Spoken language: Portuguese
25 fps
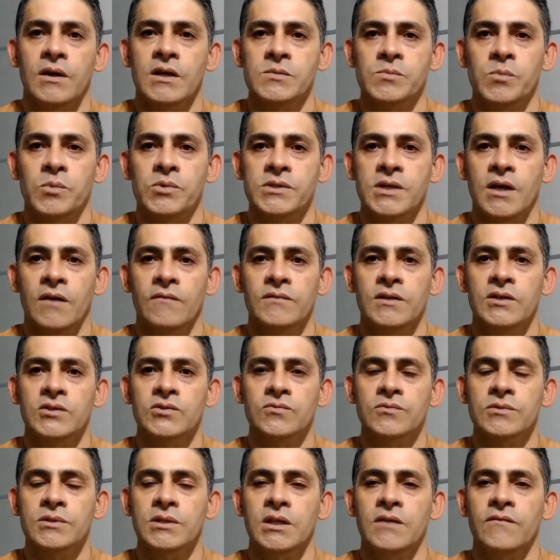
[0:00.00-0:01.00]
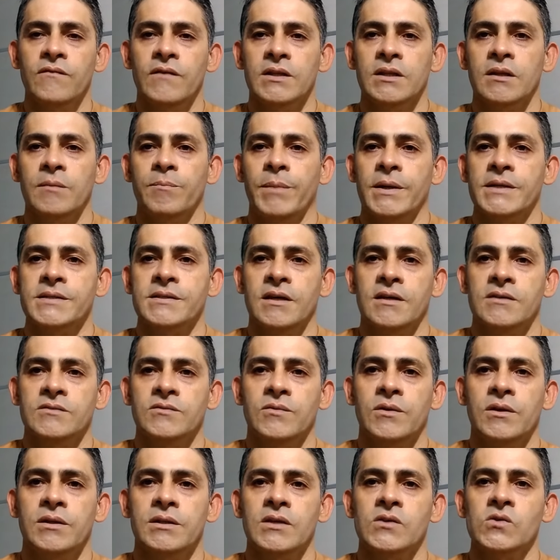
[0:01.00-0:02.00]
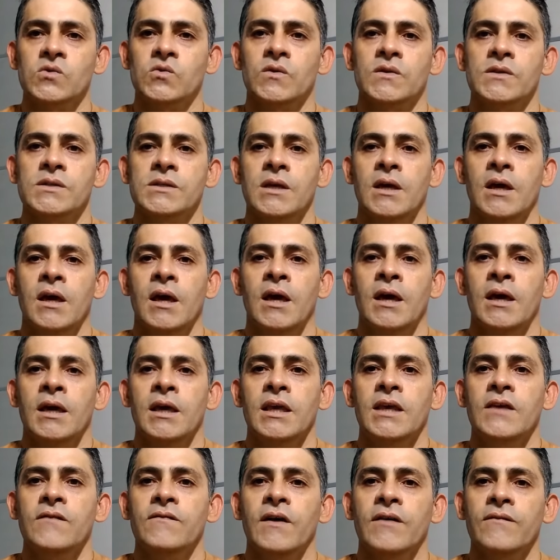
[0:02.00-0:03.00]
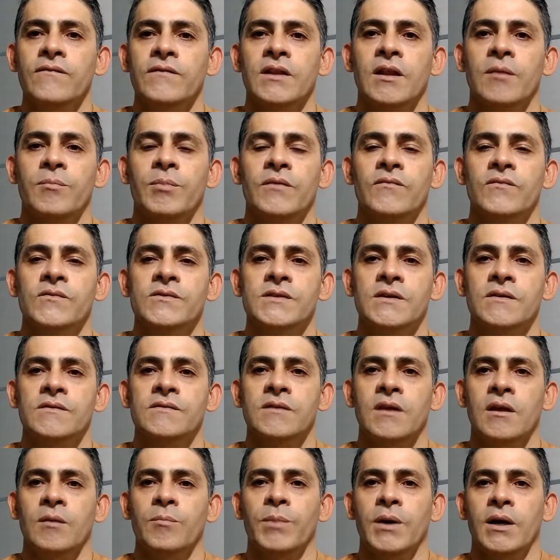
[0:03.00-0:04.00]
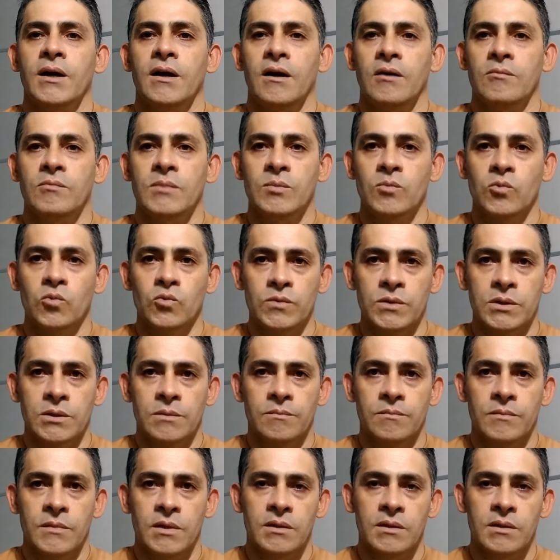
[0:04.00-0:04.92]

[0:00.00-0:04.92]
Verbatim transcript: que é responsável da junta, ele vai te passar as orientações e vai falar para você que você tem que pagar uma multa.